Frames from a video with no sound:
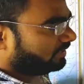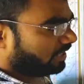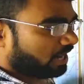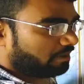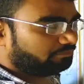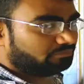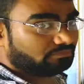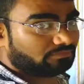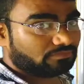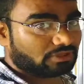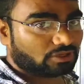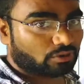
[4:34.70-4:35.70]
लिया अब
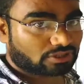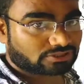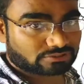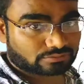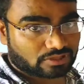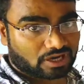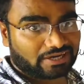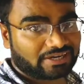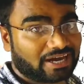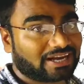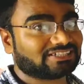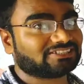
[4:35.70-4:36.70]
गौर से सुनना
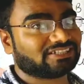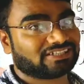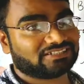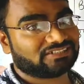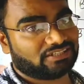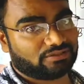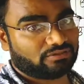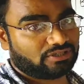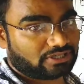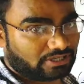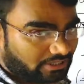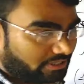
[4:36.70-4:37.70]
डायरेक्शन कैसे
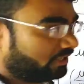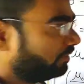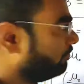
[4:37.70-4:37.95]
कैलकुलेट करेंगे